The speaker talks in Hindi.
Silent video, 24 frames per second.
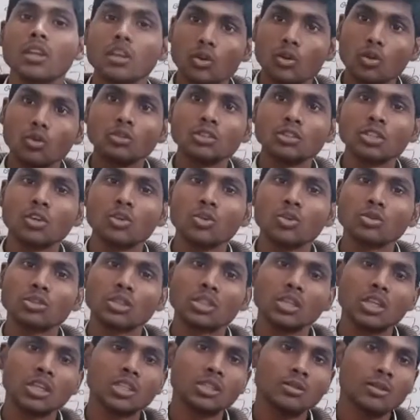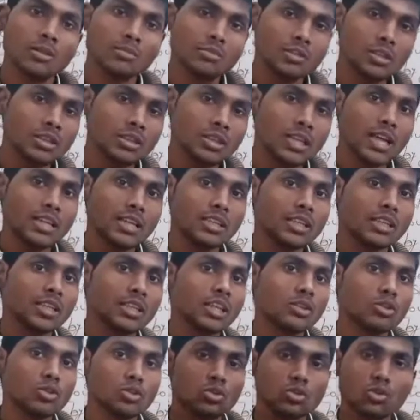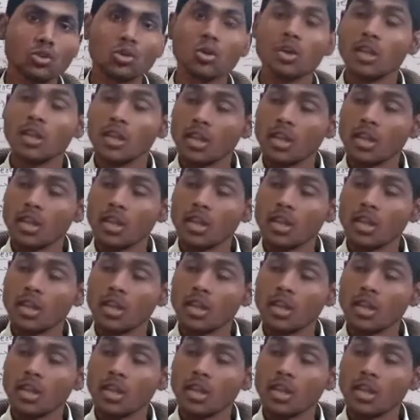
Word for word: कौन से क्वेश्चन का जवाब कितना ही देना है दोस्तों